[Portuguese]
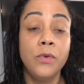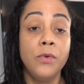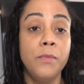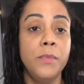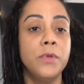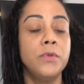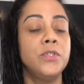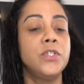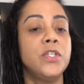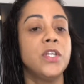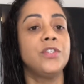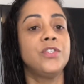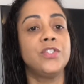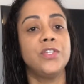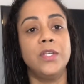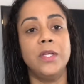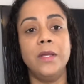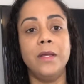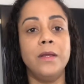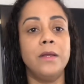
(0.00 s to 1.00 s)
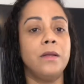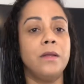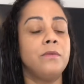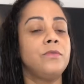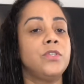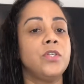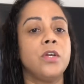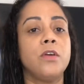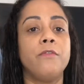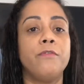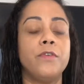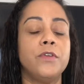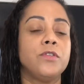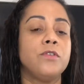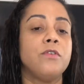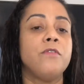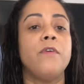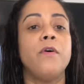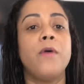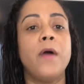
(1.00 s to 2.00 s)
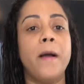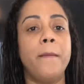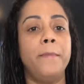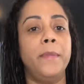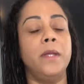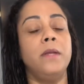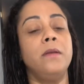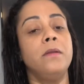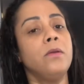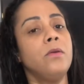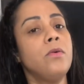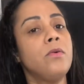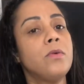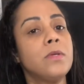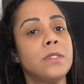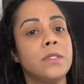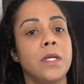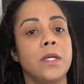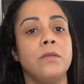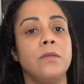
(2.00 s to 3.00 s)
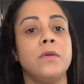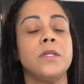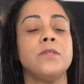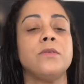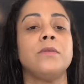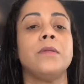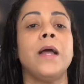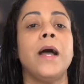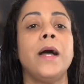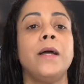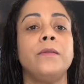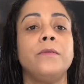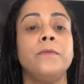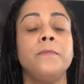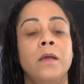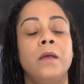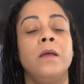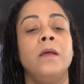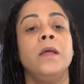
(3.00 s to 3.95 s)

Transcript: no meu dia a dia, no dia que eu for escovar o cabelo. Então eu gostei do resultado.